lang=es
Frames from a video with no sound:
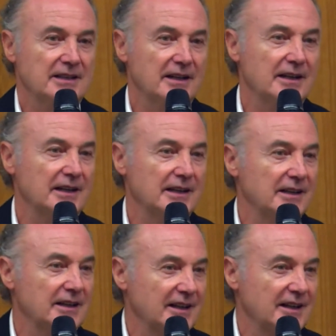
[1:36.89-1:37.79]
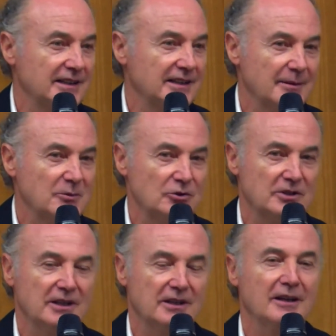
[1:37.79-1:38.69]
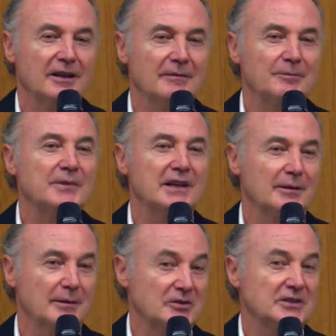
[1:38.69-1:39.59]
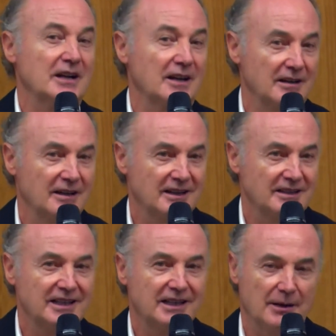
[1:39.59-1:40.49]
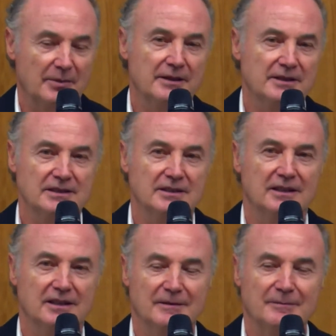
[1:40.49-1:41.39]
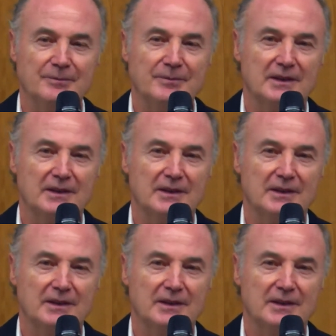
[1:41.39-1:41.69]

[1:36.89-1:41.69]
idea que, tenemos de que vamos a, ser capaces de,